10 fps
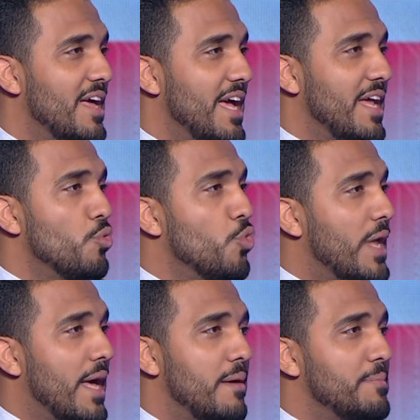
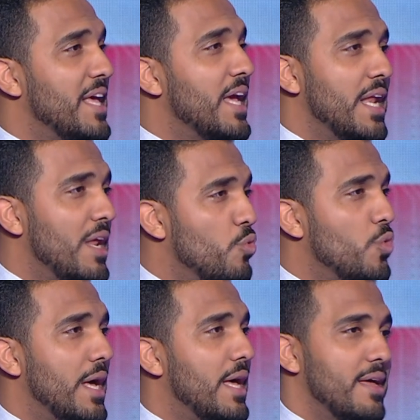الاولى يعني م. 200 جنيه
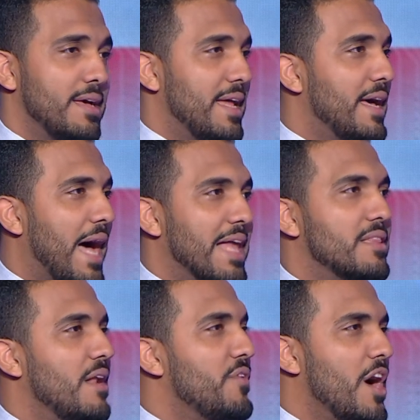الاولى
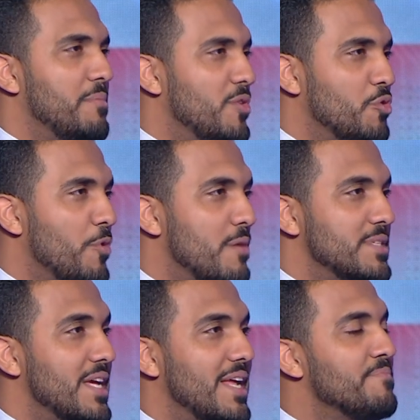حتى الفي اي بي
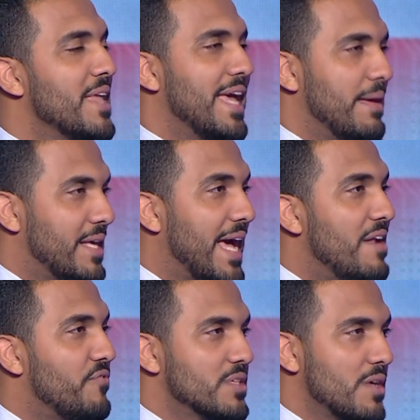350 جنيه م. يعني
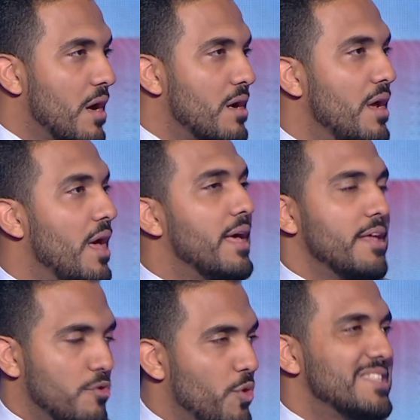تتكلم في اسعار آه،
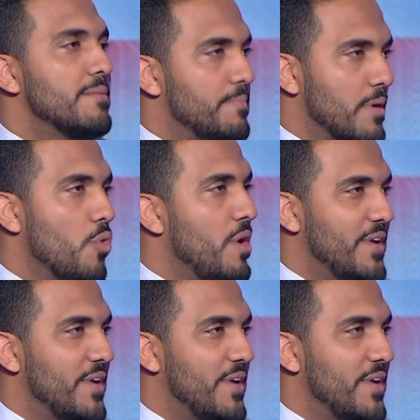تناسب كل فئات